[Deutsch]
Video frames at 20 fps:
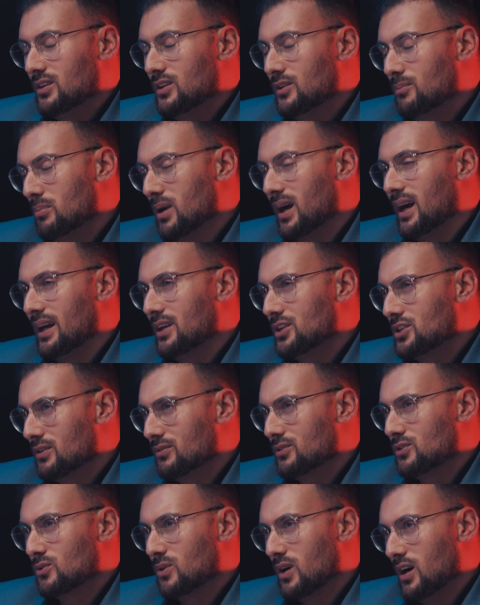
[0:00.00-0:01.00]
die
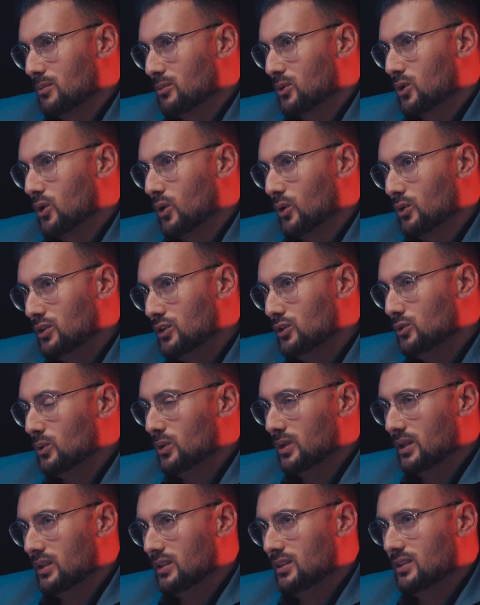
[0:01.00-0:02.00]
Bereitschaft zu haben,
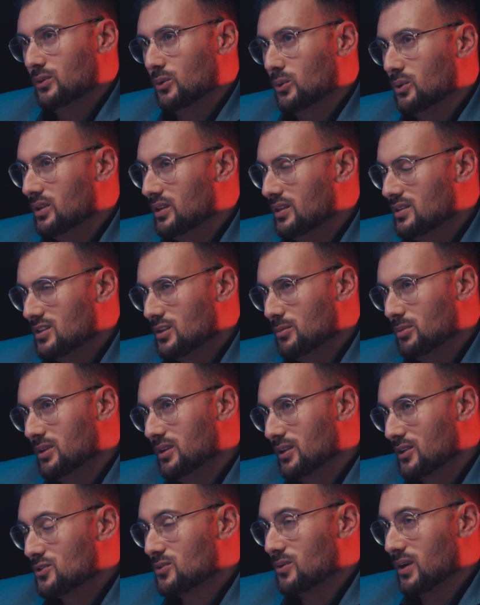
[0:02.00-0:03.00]
kontinuierlich und
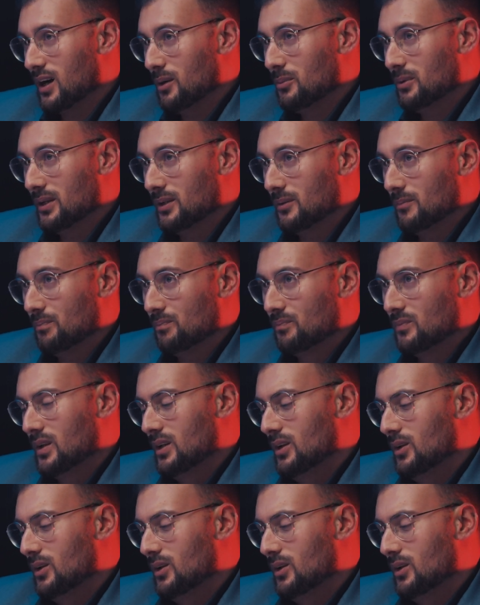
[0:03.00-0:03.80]
diszipliniert zu arbeiten